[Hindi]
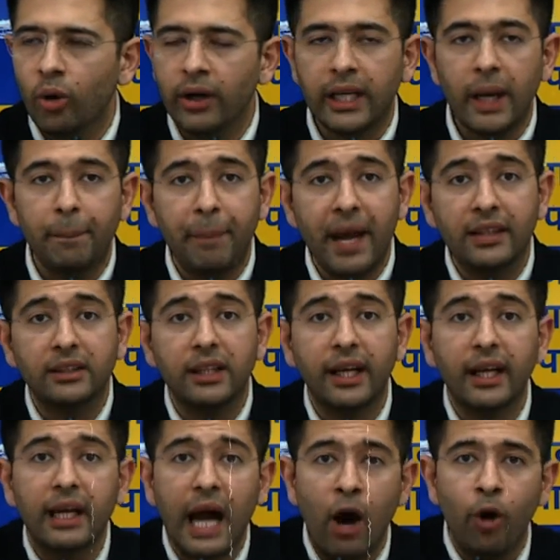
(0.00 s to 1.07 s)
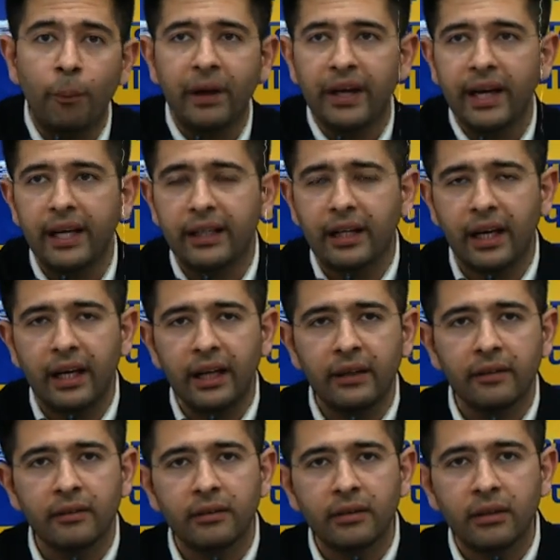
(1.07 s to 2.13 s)
उनके पैतृक गांव पर रेड करी
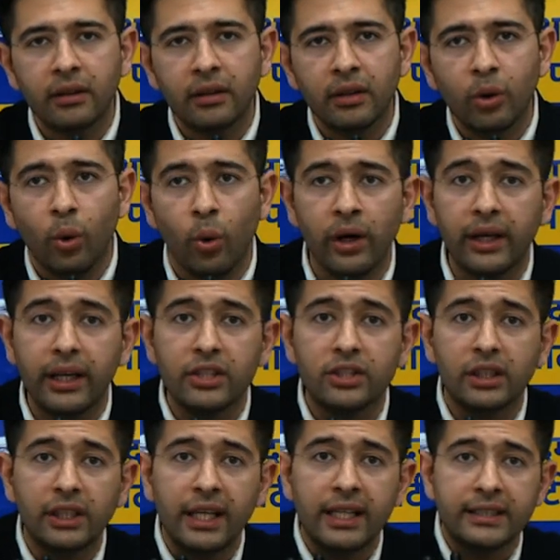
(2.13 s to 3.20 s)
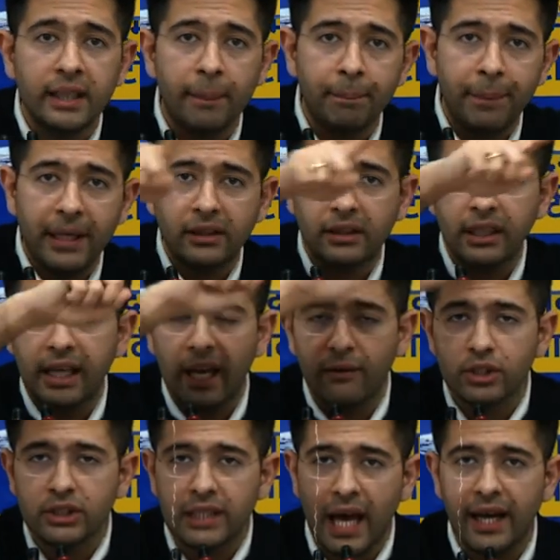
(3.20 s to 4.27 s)
उनकी जितनी संपत्ति है
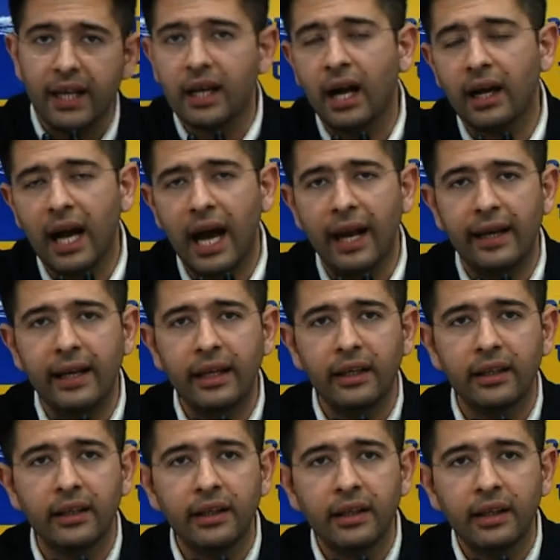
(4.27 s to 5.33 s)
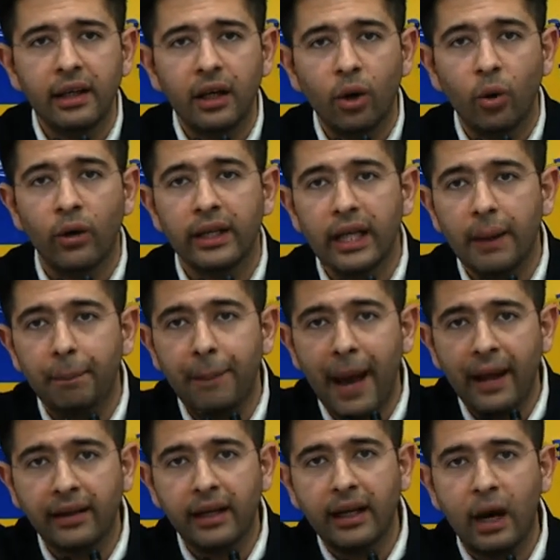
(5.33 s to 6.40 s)
वो सारी खंगाल ली उनके
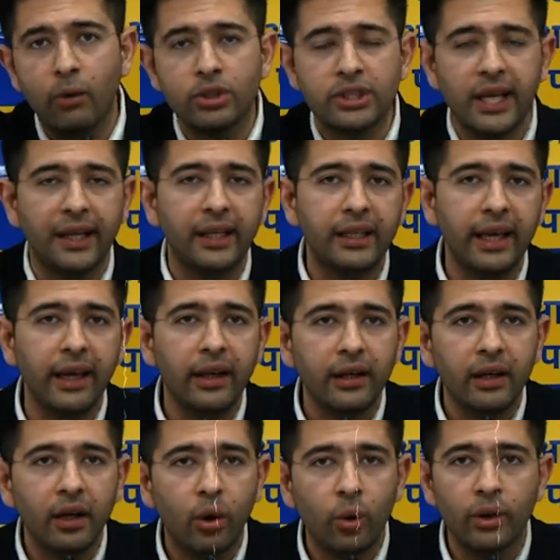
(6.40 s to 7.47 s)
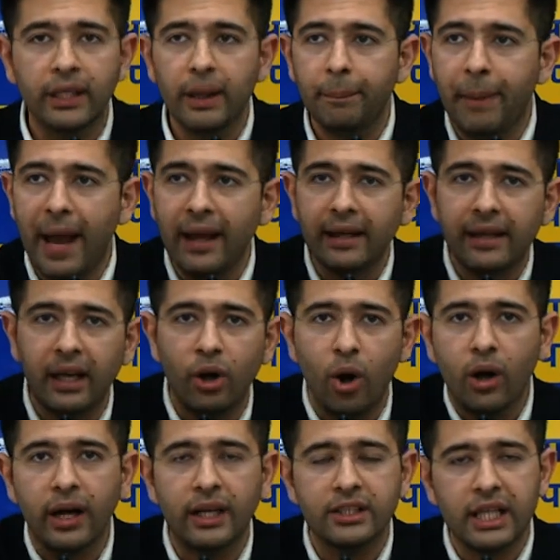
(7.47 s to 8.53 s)
बैंक अकाउंट चेक किए उनके बैंक के
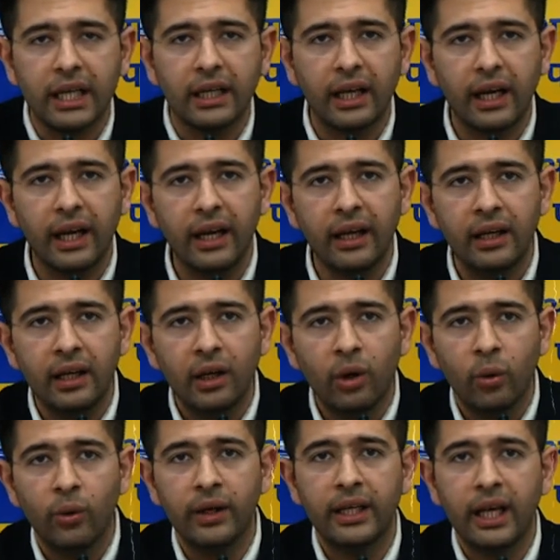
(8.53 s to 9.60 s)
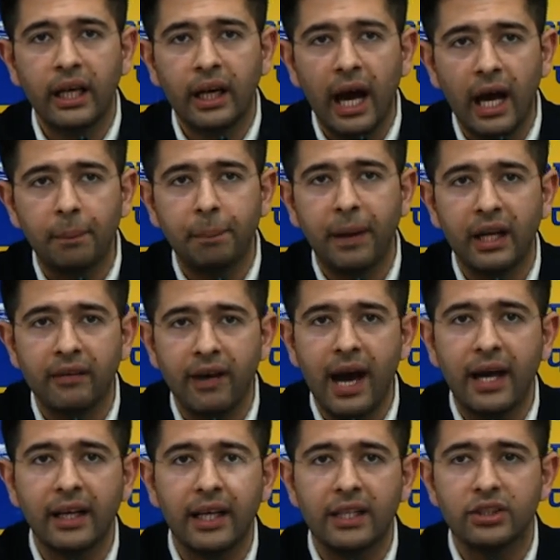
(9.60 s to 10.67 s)
लॉकर चेक करे उनके घर
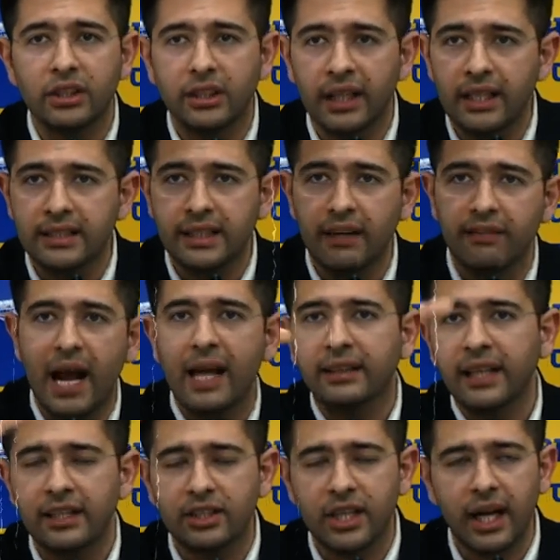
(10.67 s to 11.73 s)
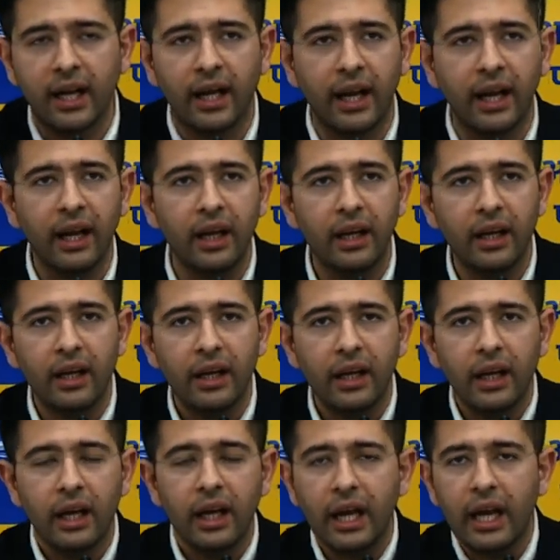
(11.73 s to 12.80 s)
परिवार के जितने जेवरात है चेक करे
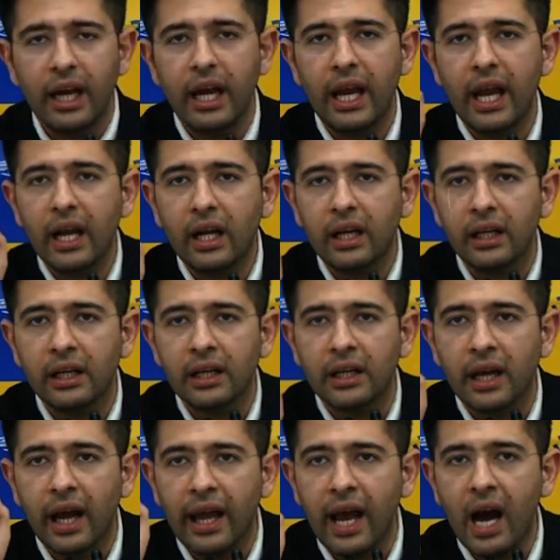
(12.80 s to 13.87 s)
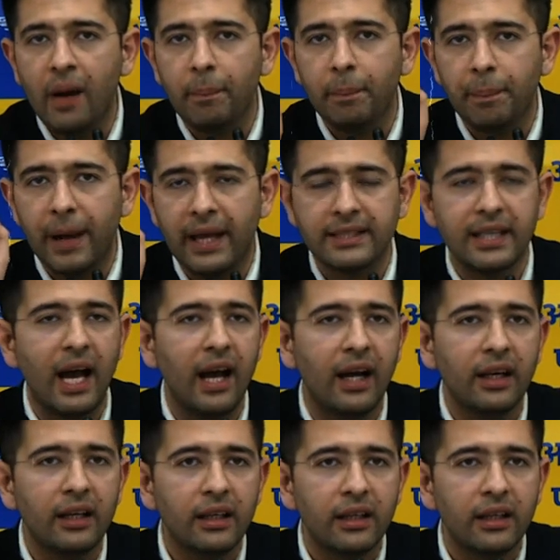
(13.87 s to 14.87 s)
एक नया पैसा